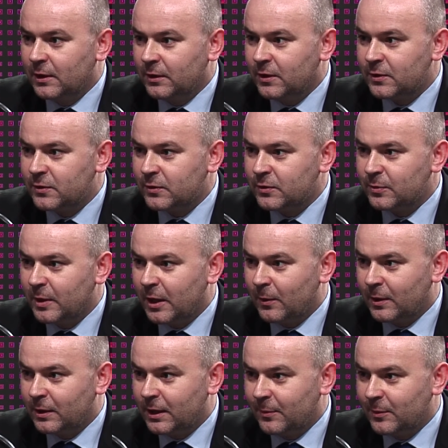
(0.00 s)

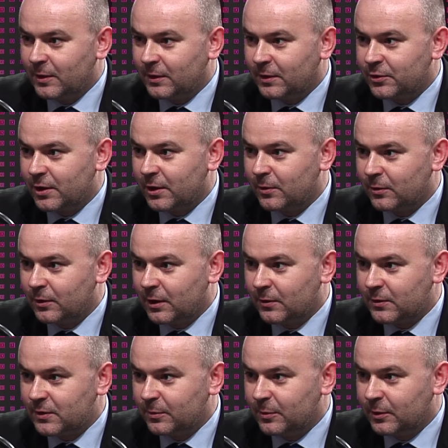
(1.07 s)
niezrozumiałe dla mnie także jako dla
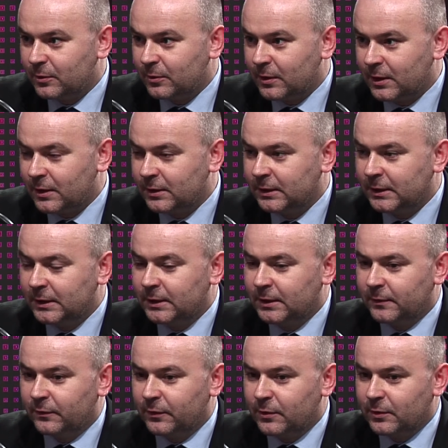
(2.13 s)
osoby, która
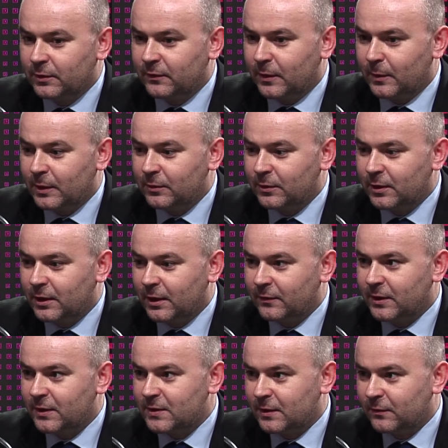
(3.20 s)
wykonywała do
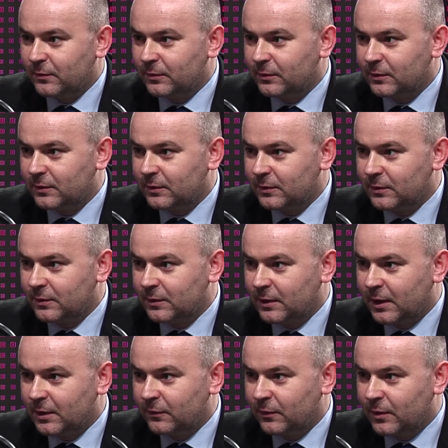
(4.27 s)
niedawna zawód
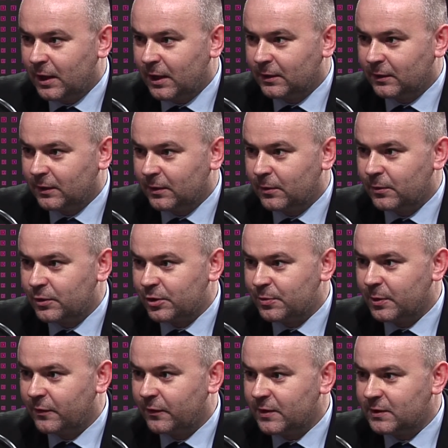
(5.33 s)
y, adwokata. I chociażby A na
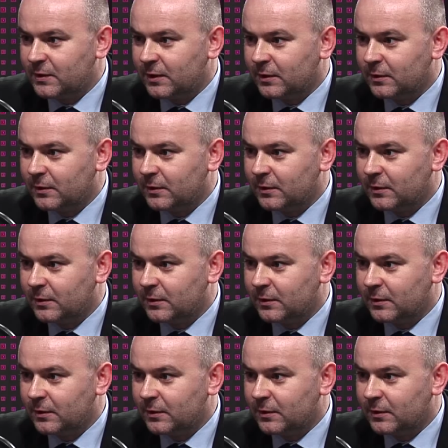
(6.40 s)
przykład kwestie, co